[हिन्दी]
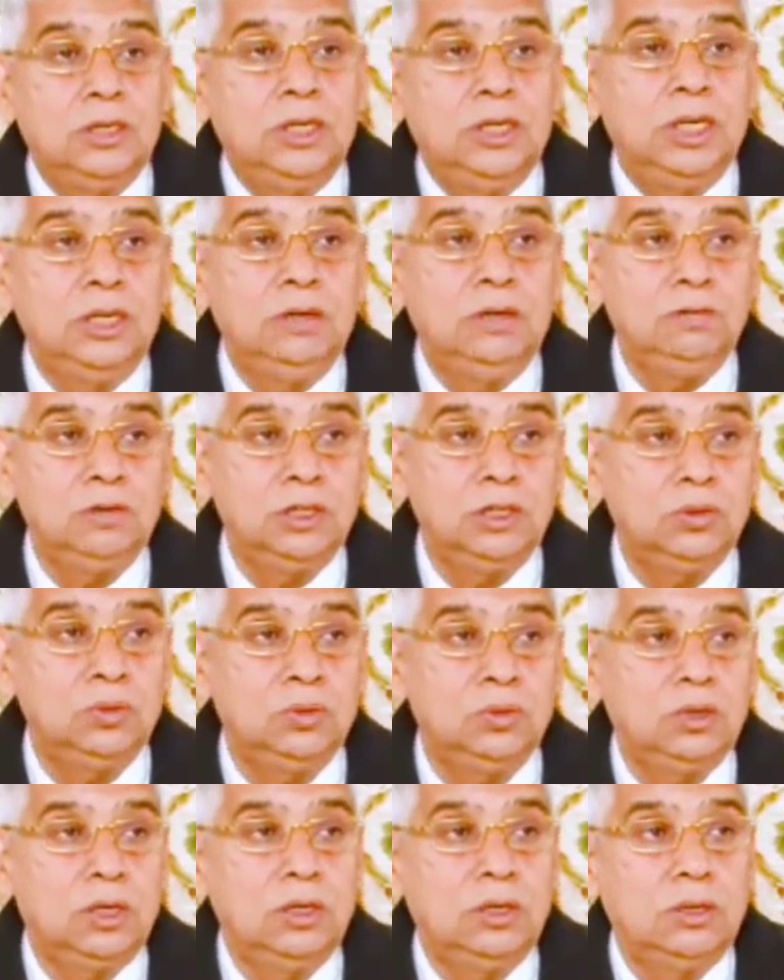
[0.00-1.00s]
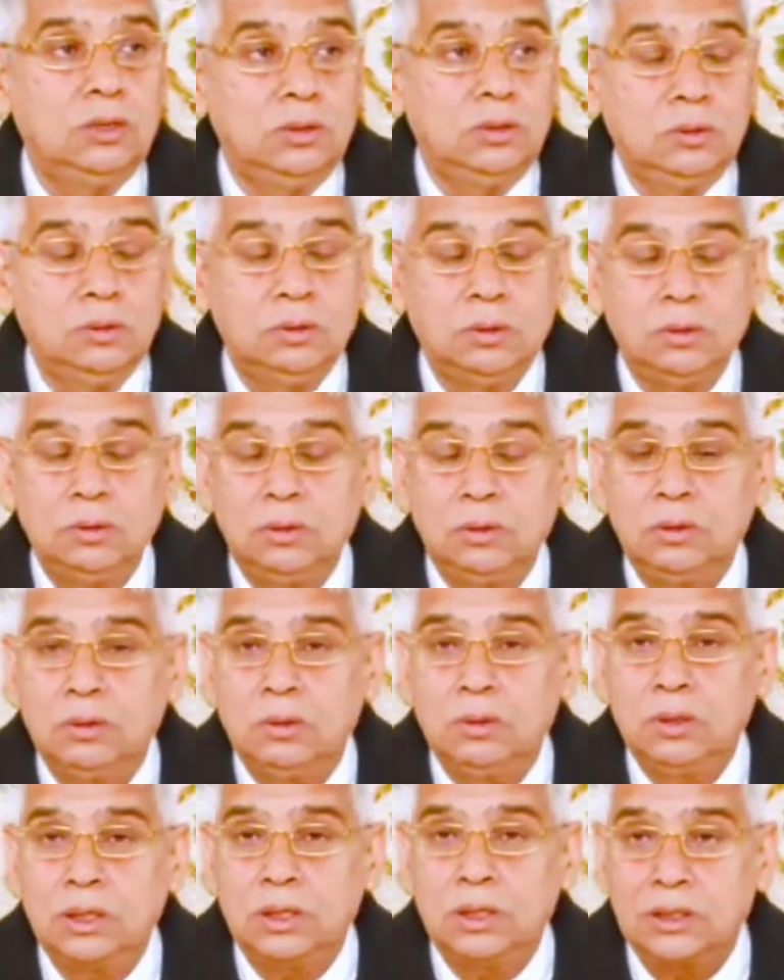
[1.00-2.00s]
इन वेदों का
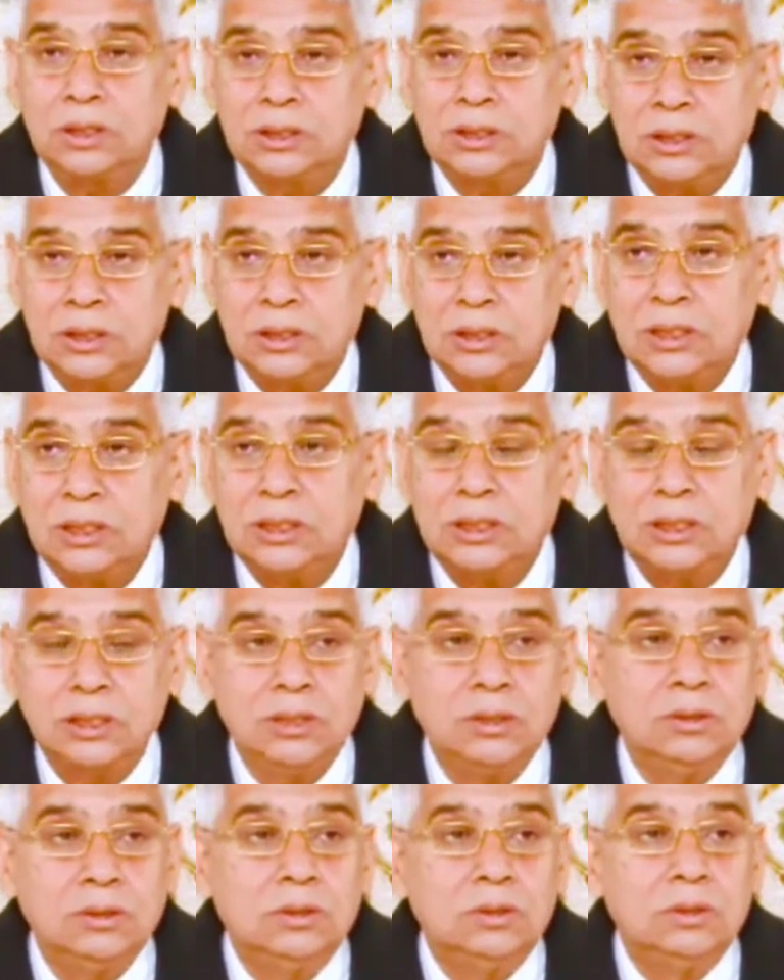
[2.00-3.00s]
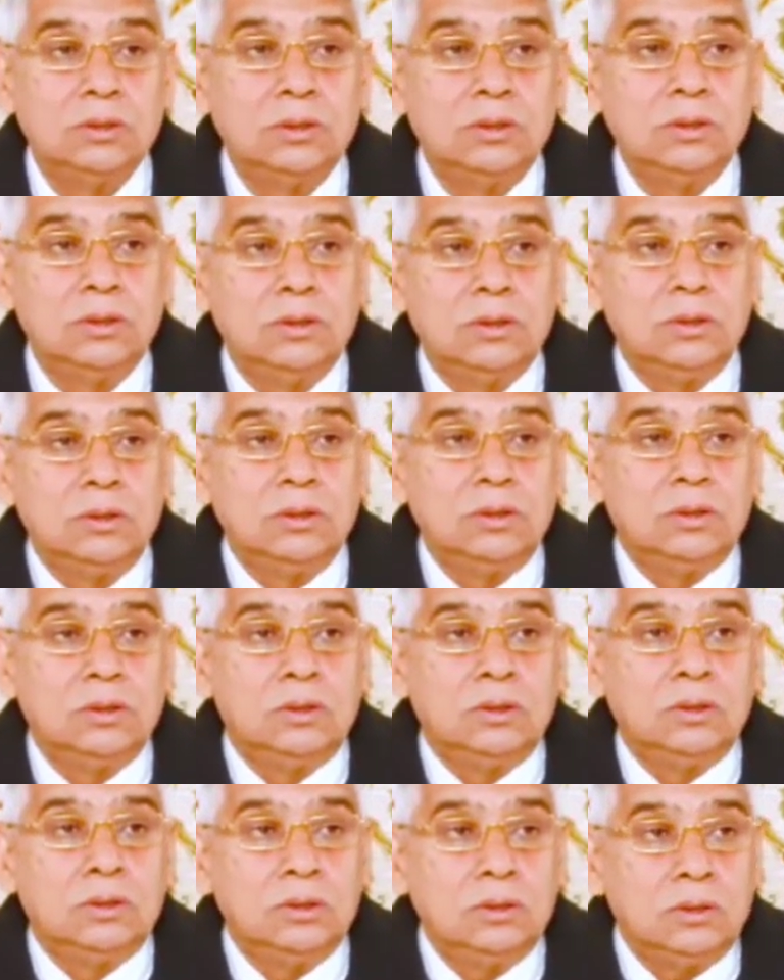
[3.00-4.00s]
एक अच्छी तरह से
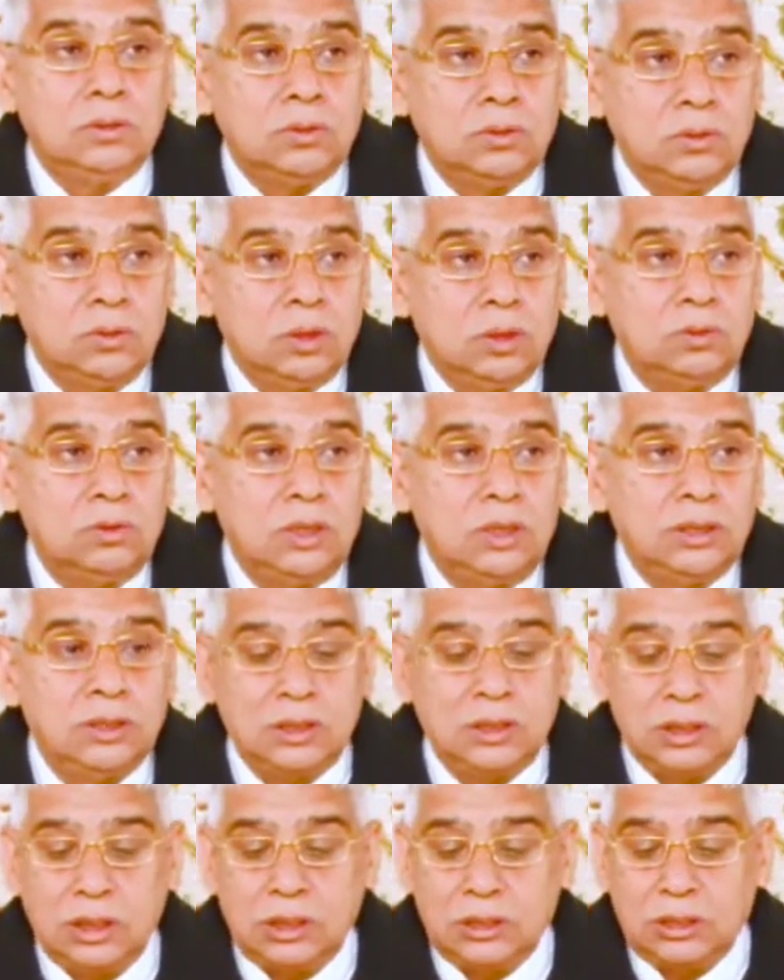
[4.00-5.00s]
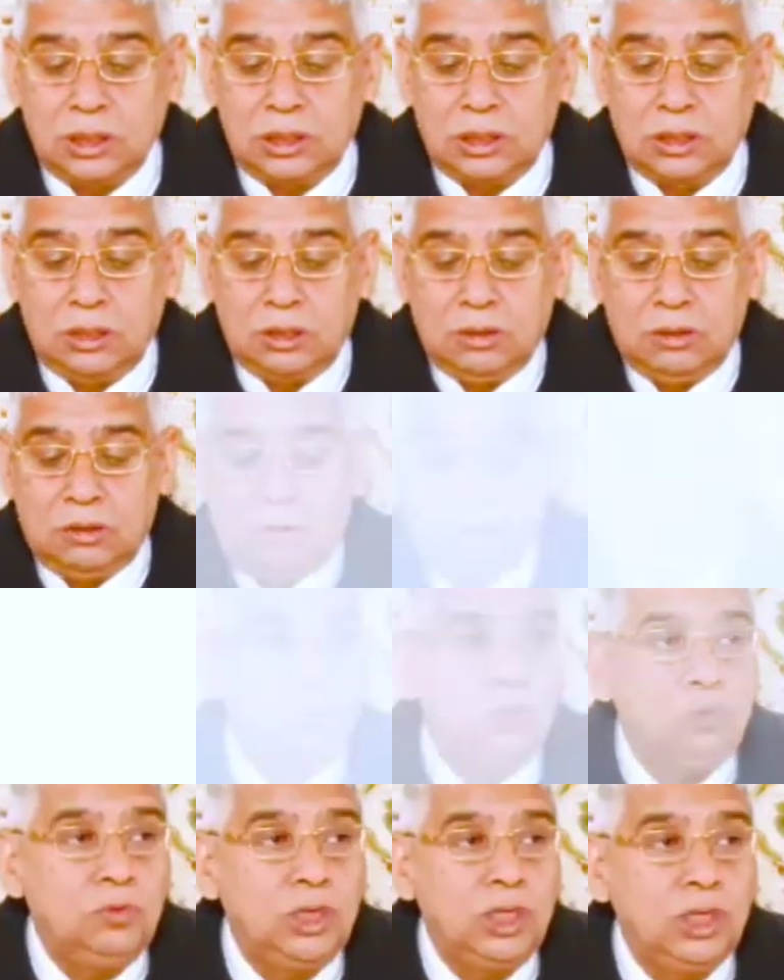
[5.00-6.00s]
जो अनुवाद किया जाएगा
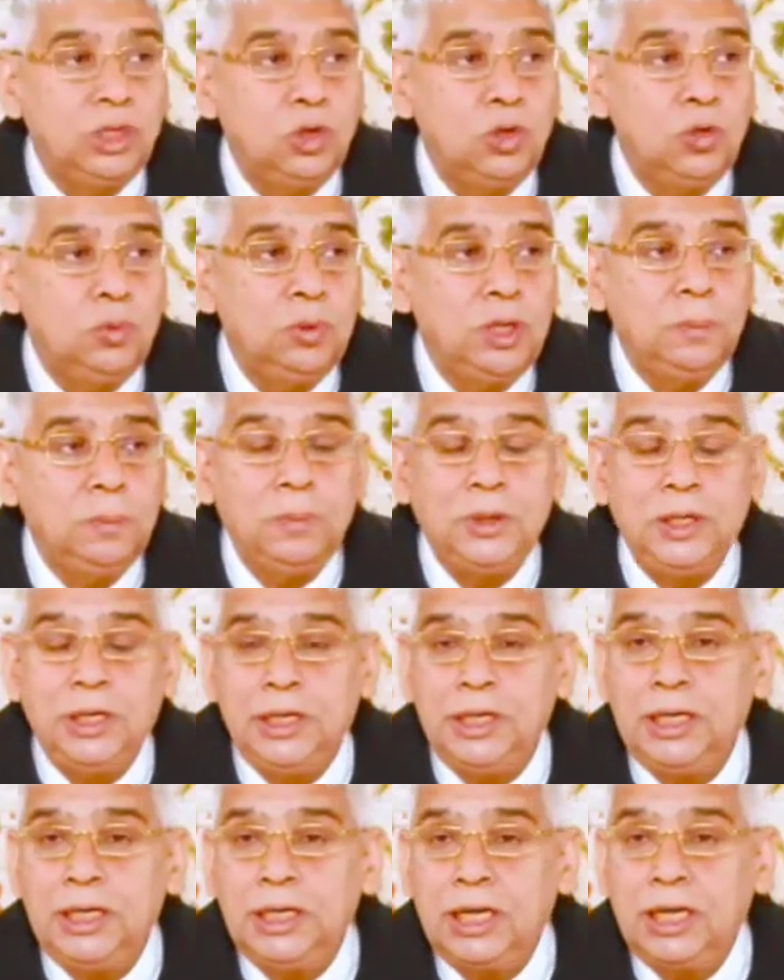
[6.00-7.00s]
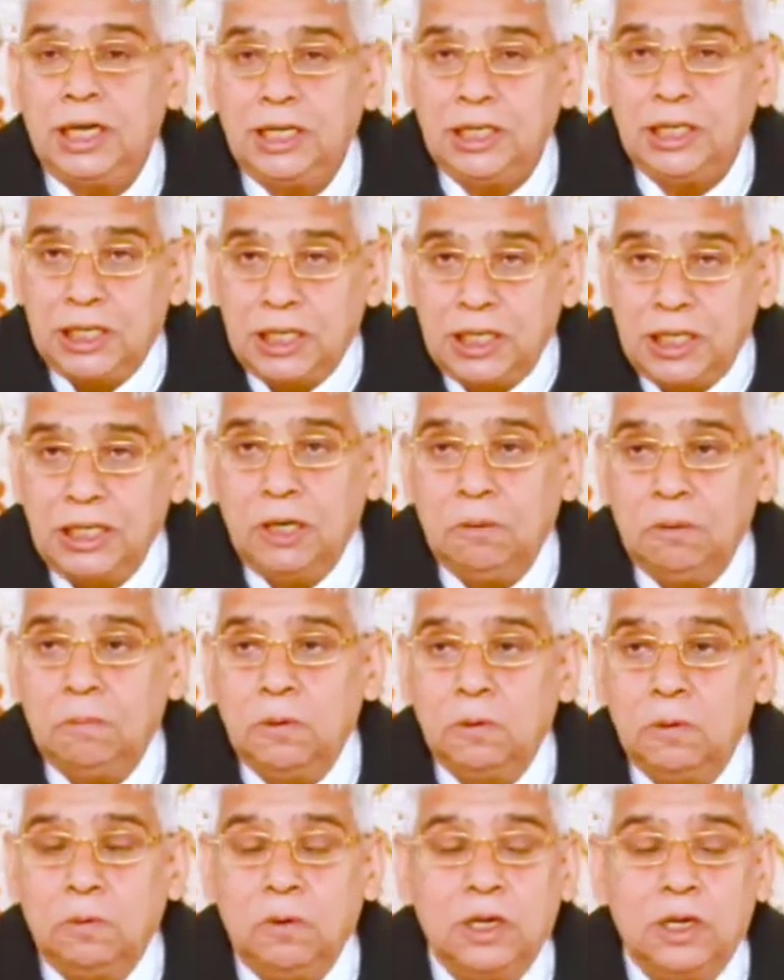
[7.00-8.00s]
तो वेदों में भी लीला लिखी है
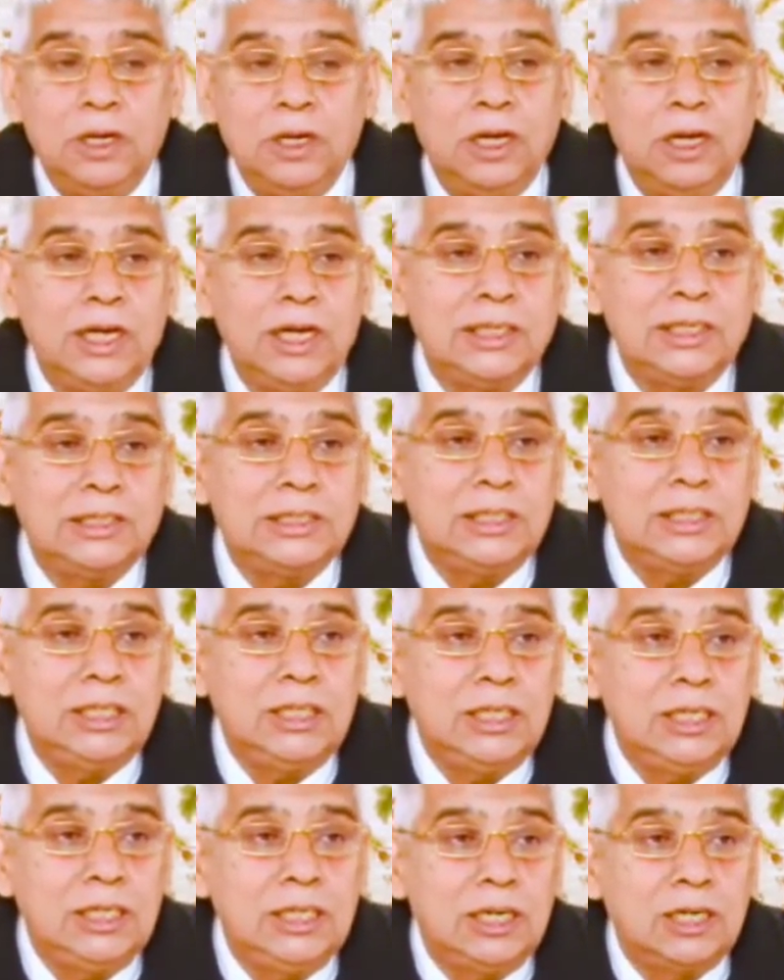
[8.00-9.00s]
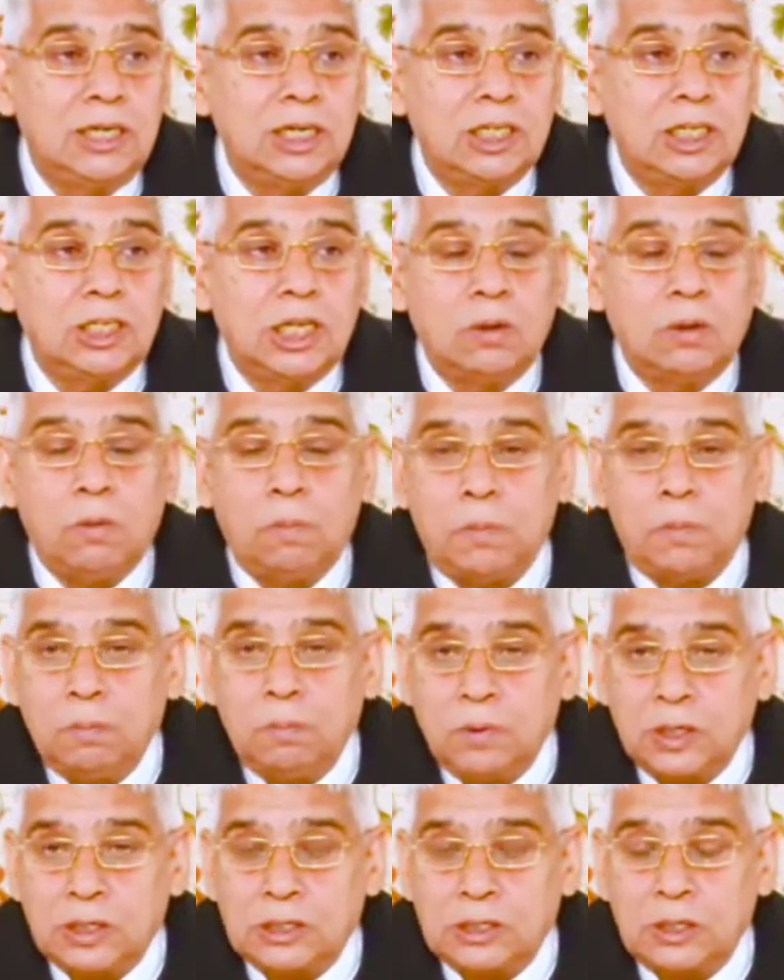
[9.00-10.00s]
भगवान ऐसी लीला करता है वो
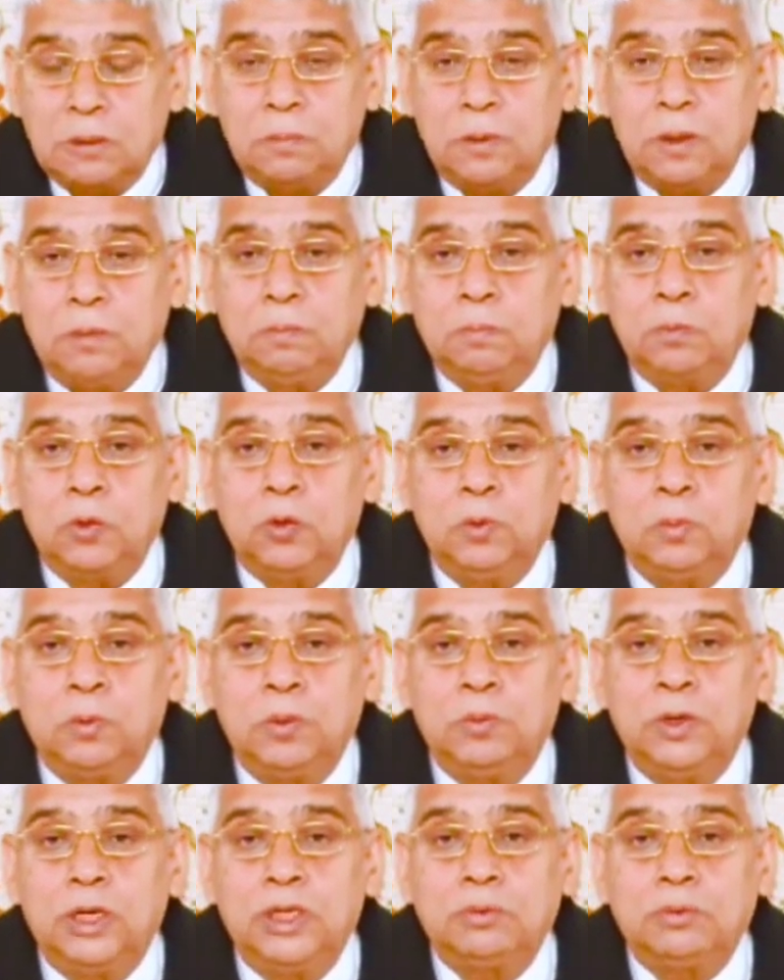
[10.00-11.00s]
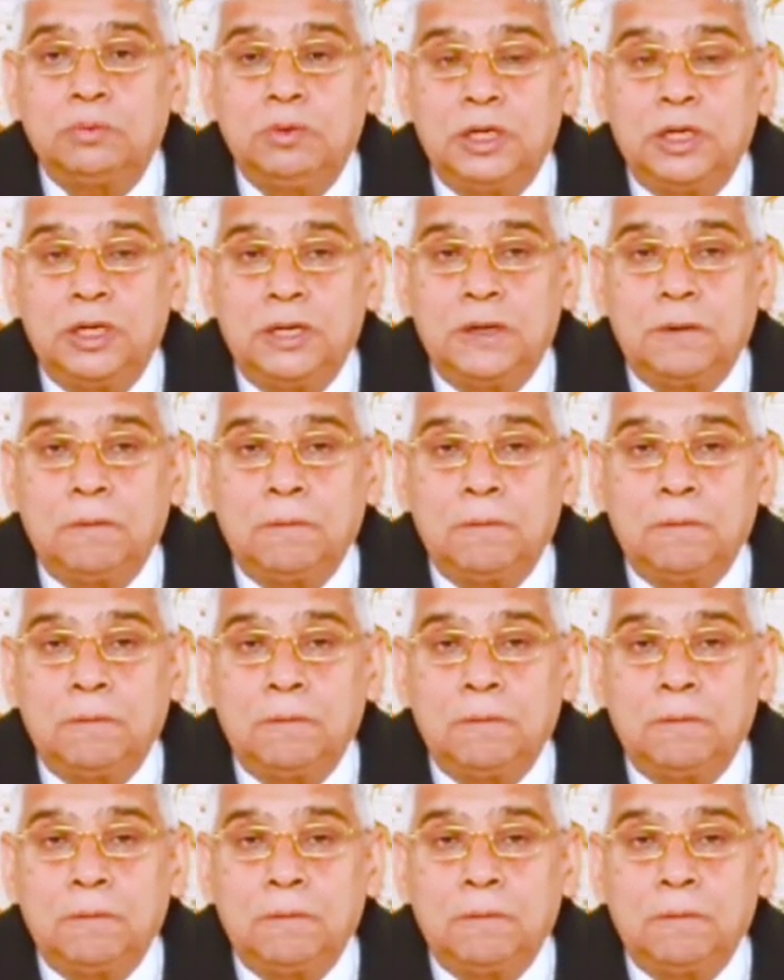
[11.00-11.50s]
परम अक्षर ब्रह्म पूर्ण परमात्मा है